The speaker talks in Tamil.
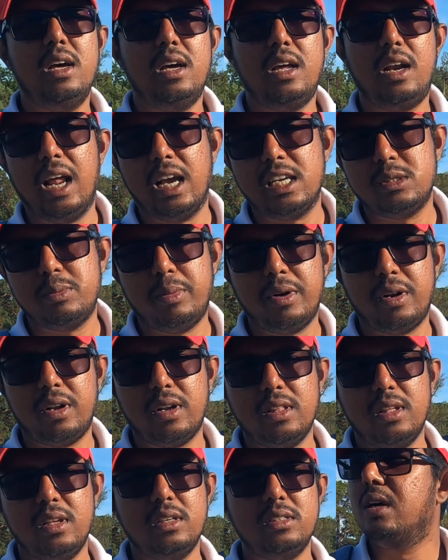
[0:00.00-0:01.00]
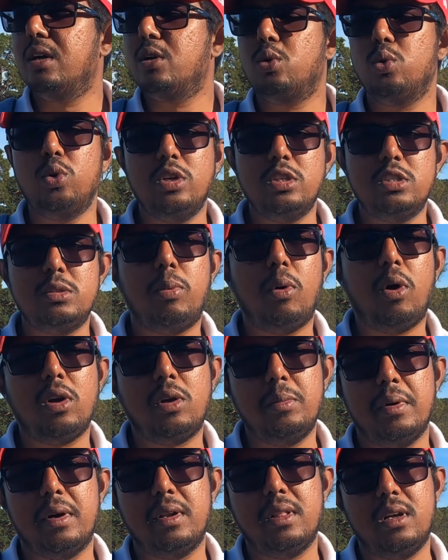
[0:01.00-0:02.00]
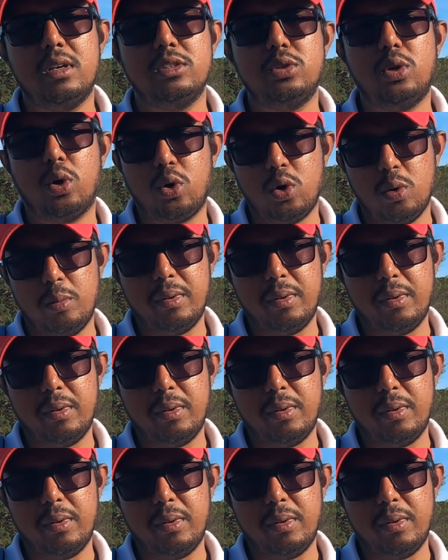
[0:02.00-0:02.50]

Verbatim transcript: ரிலாக்ஸ் பண்ணுறது டூரிஸ்ட் ஸ்பாட் மாதிரி தான் ஸ்டாக்கோ